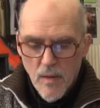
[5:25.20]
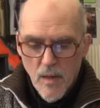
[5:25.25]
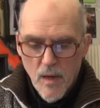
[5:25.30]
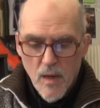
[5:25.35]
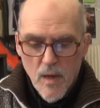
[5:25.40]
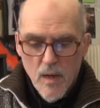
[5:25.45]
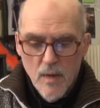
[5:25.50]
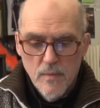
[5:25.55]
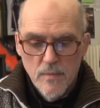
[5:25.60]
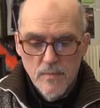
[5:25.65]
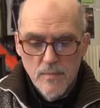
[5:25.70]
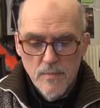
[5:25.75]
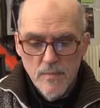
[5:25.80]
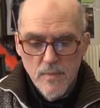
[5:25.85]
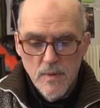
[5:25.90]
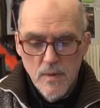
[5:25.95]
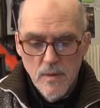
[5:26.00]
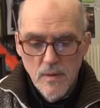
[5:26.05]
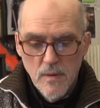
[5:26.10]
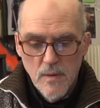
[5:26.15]
Ja,
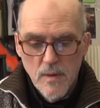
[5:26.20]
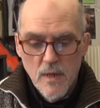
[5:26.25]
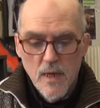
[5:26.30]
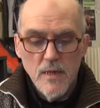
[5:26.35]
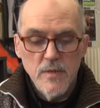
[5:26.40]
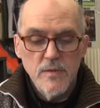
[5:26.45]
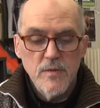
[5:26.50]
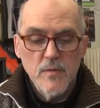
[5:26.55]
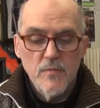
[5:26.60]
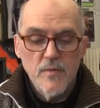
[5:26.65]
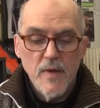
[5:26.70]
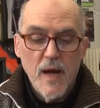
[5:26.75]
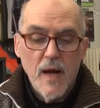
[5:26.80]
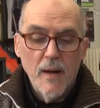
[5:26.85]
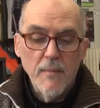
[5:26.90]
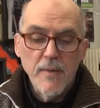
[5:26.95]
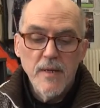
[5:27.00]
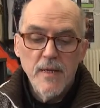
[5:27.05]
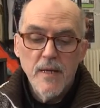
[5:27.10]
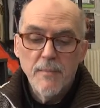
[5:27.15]
ne? also wir
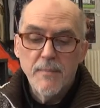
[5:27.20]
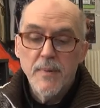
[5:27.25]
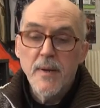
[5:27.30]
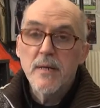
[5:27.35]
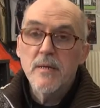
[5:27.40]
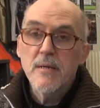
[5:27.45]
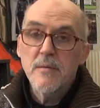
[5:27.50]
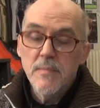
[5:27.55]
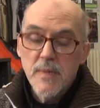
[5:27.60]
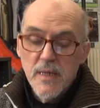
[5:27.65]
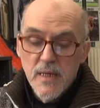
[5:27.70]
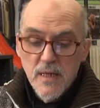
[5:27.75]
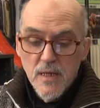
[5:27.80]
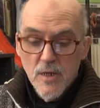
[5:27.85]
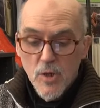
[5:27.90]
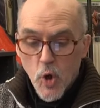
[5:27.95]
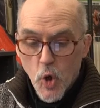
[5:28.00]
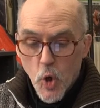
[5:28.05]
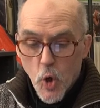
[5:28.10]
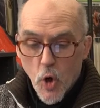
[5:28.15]
haben in der
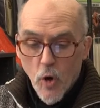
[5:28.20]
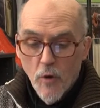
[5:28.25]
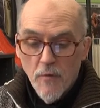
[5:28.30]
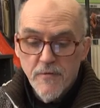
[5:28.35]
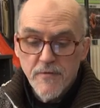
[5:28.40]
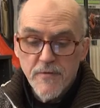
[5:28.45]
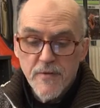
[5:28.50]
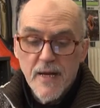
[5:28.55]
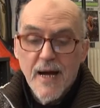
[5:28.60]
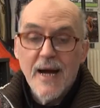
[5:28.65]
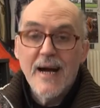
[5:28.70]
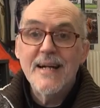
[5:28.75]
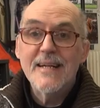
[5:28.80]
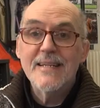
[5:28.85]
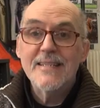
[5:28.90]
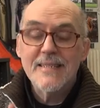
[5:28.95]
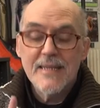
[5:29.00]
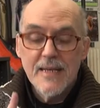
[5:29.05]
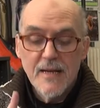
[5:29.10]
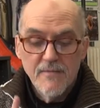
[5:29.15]
Pandemie oft
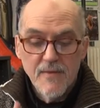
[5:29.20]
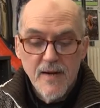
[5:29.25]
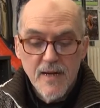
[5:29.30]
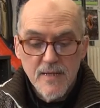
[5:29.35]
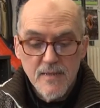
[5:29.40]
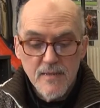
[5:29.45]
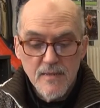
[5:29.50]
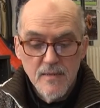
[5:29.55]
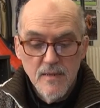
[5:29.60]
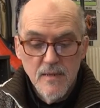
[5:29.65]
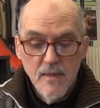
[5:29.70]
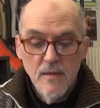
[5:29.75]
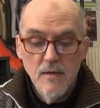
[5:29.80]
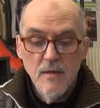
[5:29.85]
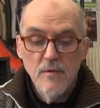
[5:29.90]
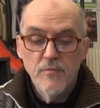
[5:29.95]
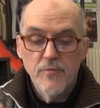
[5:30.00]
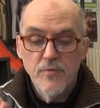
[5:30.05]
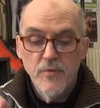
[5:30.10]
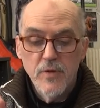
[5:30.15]
als
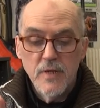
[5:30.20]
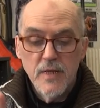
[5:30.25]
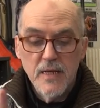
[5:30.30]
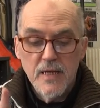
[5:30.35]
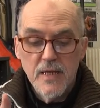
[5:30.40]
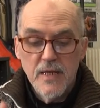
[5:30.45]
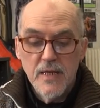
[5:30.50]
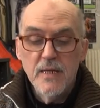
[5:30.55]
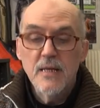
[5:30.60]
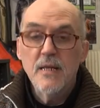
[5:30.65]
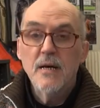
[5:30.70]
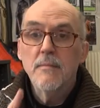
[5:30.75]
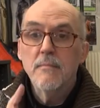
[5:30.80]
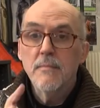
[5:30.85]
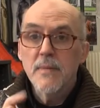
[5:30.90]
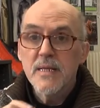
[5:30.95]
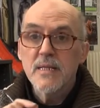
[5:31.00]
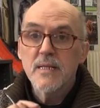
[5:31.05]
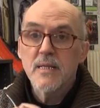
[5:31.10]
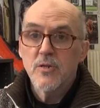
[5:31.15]
Erwachsene für die Kinder
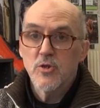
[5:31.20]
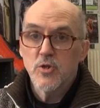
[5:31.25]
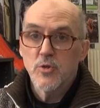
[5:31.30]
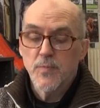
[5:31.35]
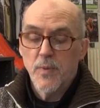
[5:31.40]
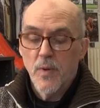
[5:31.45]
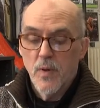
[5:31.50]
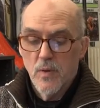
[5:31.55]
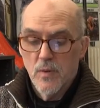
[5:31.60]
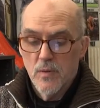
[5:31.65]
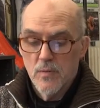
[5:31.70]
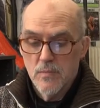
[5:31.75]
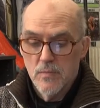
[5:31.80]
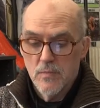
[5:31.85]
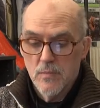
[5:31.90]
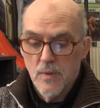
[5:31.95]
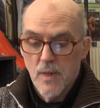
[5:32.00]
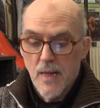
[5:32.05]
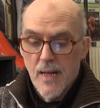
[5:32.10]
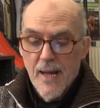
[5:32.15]
mitgesprochen.
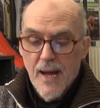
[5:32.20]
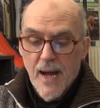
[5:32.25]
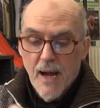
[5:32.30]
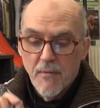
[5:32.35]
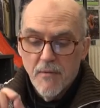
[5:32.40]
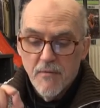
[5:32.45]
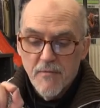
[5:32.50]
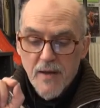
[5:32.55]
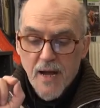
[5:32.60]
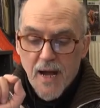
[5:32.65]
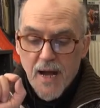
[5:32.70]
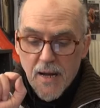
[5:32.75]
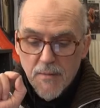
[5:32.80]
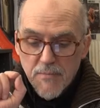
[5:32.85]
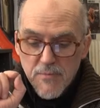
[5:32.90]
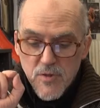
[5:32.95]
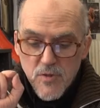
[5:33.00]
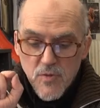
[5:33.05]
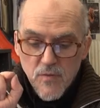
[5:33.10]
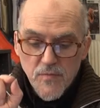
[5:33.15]
Aber wir
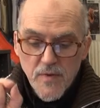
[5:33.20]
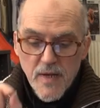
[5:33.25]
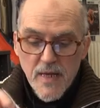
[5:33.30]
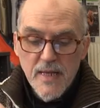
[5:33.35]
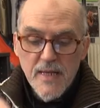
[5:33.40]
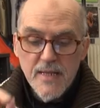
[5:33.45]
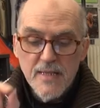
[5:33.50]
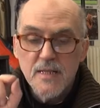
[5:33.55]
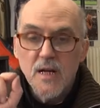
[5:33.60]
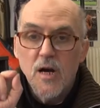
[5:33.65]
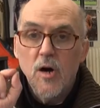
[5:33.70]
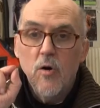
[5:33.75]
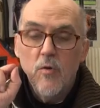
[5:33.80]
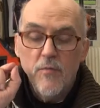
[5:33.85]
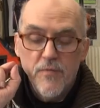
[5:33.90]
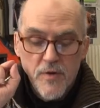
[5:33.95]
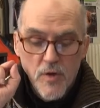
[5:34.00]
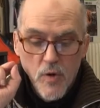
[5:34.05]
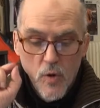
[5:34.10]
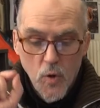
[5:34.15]
haben zu wenig
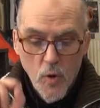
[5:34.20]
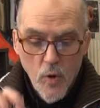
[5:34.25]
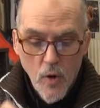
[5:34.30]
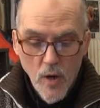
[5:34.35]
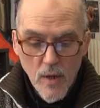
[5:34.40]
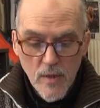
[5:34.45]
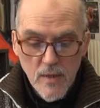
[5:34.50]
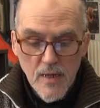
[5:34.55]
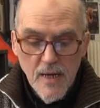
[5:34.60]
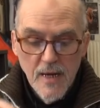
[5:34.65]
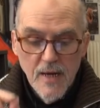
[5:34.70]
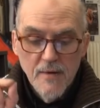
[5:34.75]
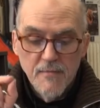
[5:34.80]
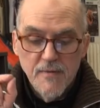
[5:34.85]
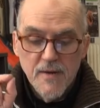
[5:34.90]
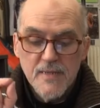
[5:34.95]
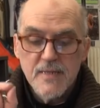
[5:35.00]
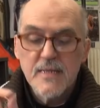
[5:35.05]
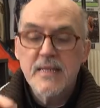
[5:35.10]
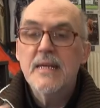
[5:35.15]
darauf gehört,
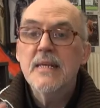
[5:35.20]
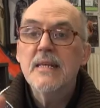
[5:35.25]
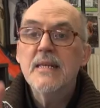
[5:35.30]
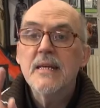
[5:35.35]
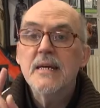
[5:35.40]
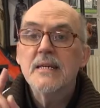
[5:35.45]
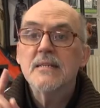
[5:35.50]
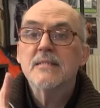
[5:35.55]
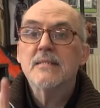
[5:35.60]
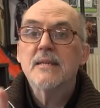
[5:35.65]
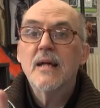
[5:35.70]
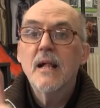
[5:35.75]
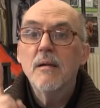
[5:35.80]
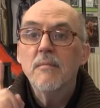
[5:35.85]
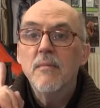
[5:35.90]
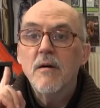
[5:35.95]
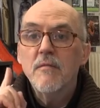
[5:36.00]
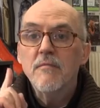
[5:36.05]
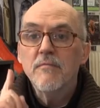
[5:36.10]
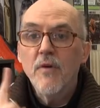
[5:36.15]
was Kinder
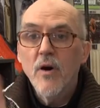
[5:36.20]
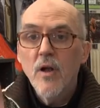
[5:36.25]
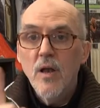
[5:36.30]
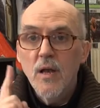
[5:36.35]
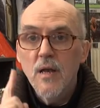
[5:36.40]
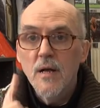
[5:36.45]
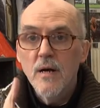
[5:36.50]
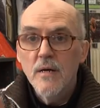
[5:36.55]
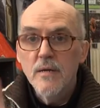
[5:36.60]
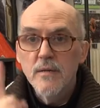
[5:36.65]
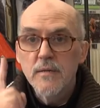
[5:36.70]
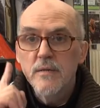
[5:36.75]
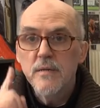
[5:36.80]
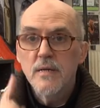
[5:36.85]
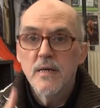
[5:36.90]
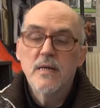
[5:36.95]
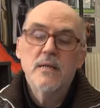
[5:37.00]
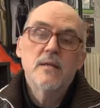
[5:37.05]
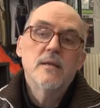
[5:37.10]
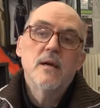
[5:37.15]
selber wollen
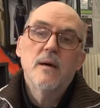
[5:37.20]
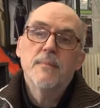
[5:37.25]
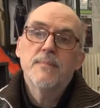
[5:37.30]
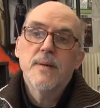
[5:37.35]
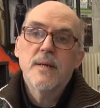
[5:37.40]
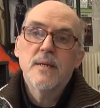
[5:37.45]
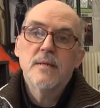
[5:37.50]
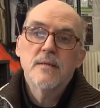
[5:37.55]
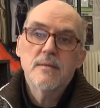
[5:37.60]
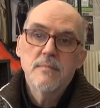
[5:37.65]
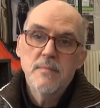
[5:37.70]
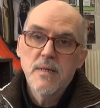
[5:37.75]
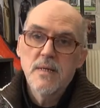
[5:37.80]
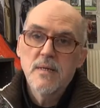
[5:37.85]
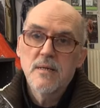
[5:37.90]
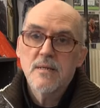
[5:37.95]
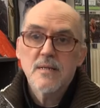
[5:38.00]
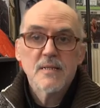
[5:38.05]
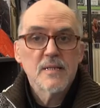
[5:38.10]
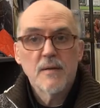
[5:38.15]
in der
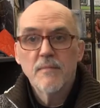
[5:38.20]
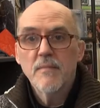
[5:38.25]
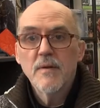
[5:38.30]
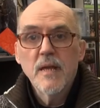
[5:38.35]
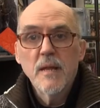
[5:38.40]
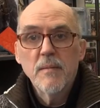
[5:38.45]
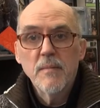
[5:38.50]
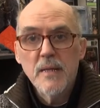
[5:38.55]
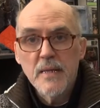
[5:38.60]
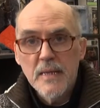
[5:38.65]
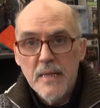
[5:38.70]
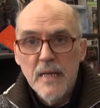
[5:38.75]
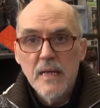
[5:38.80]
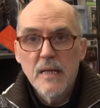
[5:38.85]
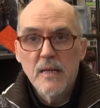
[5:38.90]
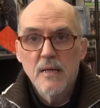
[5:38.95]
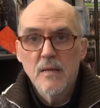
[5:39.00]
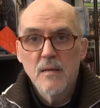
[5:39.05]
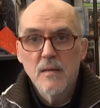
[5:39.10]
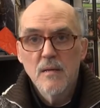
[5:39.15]
Pandemie. Das haben wir nämlich
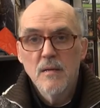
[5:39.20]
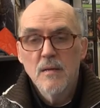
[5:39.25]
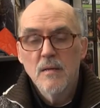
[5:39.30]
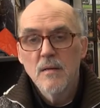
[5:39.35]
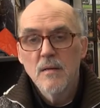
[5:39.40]
nicht.